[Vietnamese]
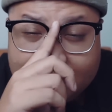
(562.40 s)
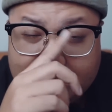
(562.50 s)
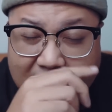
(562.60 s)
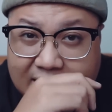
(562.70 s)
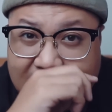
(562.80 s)

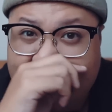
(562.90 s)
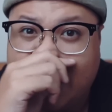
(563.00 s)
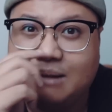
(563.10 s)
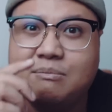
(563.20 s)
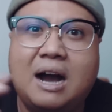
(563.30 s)
và khi
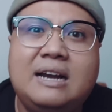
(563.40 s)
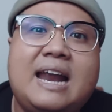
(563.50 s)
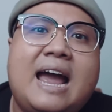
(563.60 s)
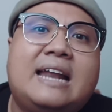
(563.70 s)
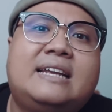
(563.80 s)
về mở
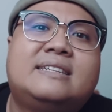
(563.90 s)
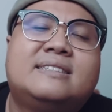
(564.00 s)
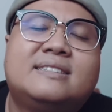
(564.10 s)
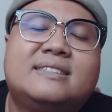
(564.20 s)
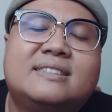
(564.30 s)
ra đó
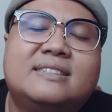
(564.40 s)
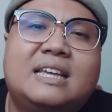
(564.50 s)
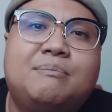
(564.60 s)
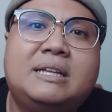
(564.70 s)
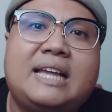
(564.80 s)

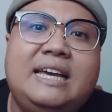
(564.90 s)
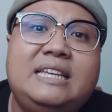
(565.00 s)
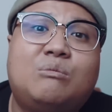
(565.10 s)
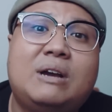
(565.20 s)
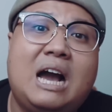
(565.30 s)
thì mới
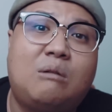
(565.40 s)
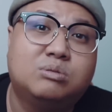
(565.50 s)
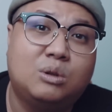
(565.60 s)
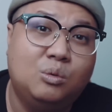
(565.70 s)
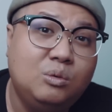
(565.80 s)
thấy trong cái
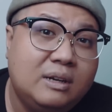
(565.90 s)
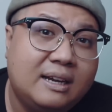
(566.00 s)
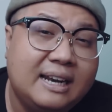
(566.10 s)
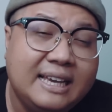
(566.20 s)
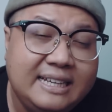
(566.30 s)
hộc tủ
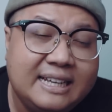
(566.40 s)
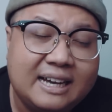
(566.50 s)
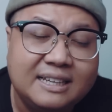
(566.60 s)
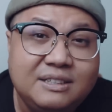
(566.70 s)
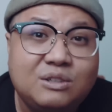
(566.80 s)
à, ly đó
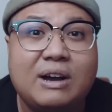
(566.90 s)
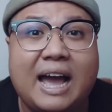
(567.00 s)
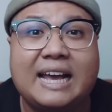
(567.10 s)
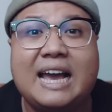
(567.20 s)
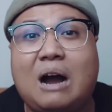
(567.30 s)
ở dưới có
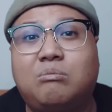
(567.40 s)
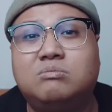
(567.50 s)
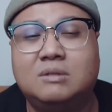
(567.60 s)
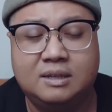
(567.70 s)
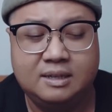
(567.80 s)
hai cái
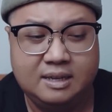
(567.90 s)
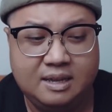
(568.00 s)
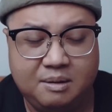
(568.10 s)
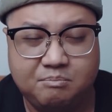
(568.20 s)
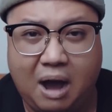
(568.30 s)
hộc
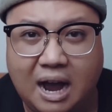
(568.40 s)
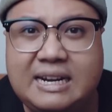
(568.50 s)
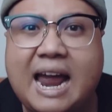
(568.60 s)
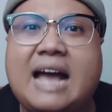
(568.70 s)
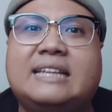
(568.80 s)
mở
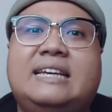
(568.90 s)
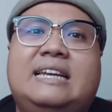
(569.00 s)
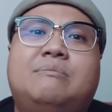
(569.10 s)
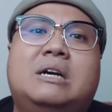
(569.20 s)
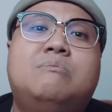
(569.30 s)
ra thì
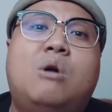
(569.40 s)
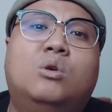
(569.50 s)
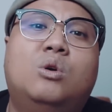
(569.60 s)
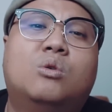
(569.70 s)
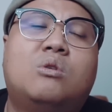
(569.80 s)
là một cái
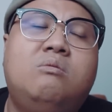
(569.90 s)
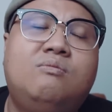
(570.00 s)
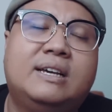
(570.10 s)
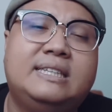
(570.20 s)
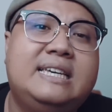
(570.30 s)
bộ đồ
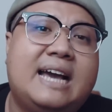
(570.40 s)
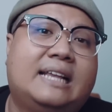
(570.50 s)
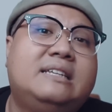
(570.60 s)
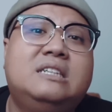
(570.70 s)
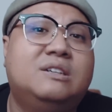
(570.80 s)
cúng và di
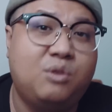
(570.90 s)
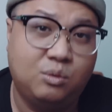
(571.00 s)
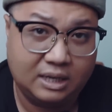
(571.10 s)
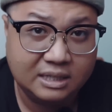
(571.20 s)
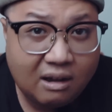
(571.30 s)
ảnh người
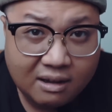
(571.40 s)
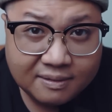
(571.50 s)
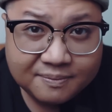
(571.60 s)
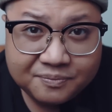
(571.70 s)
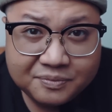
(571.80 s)
phụ nữ đó
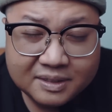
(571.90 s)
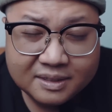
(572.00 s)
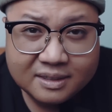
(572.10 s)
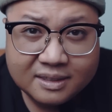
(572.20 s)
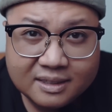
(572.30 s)

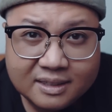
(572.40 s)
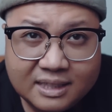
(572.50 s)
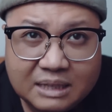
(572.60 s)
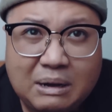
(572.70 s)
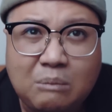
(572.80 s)

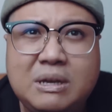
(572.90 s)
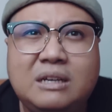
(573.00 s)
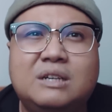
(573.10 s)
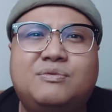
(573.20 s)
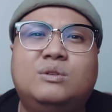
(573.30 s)
nhưng mà không
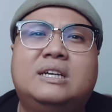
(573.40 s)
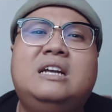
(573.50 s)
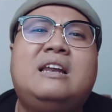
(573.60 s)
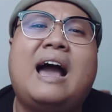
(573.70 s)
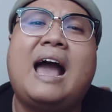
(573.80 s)
biết người phụ
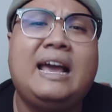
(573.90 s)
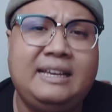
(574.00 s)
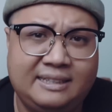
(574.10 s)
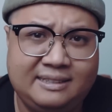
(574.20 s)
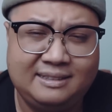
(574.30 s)
nữ là ai